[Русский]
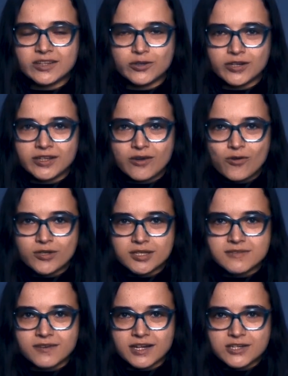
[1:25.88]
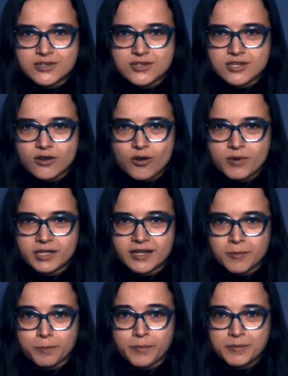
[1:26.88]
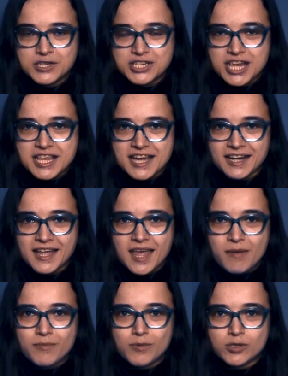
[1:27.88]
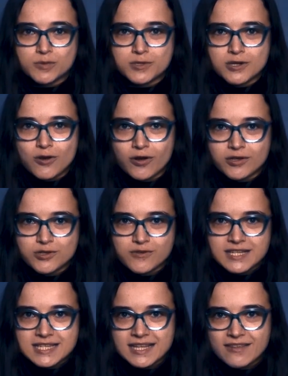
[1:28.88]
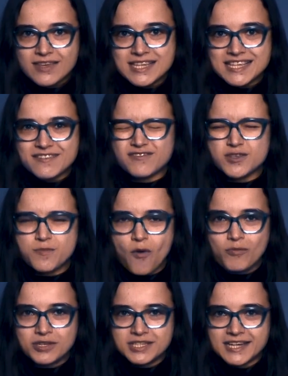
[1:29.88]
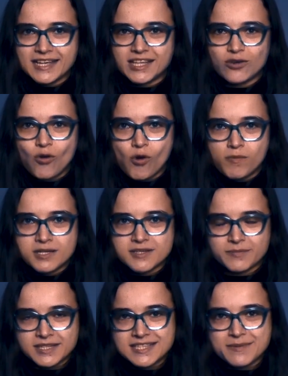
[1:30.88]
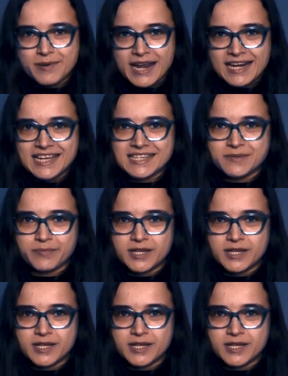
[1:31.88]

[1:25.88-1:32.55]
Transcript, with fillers: которые находятся в хорошо знакомых нам помещениях, мы можем с легкостью восстановить и вспомнить, какие образы мы цепляли к этим